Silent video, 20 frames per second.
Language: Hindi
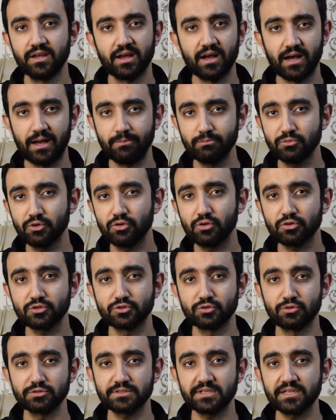हम जो लोग
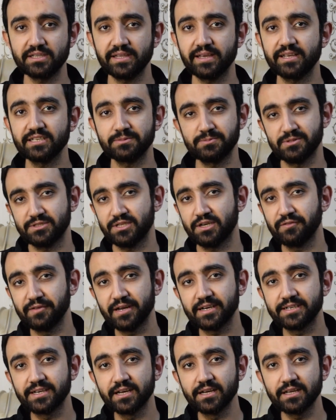सोच रहे थे कि इसमें सिर्फ
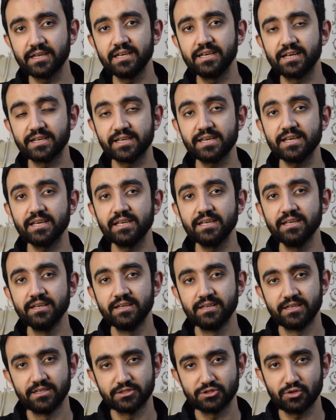एक डंकी लगेगी
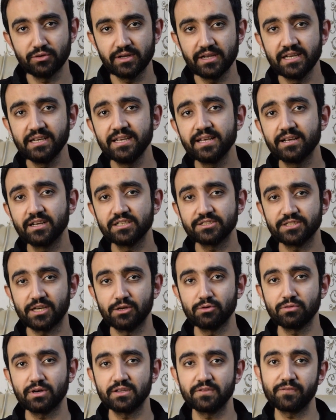जो इलीगल
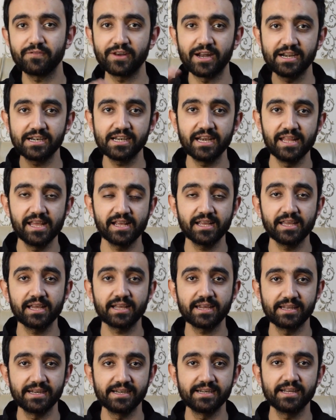शाहरुख खान फ्लाइट लेंगे
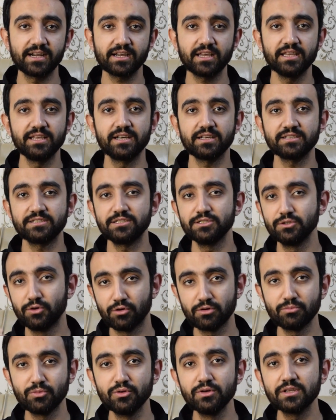कनाडा की या किसी
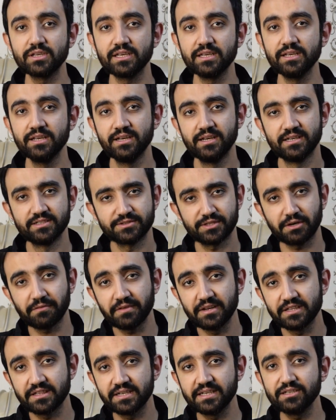और मुल्क की
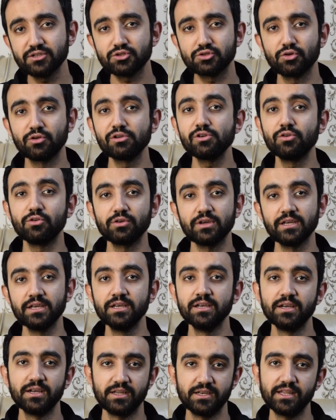सिर्फ इतनी स्टोरी होगी
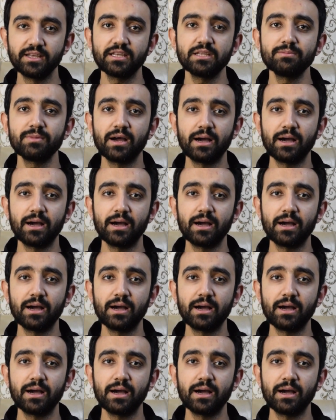लेकिन मैं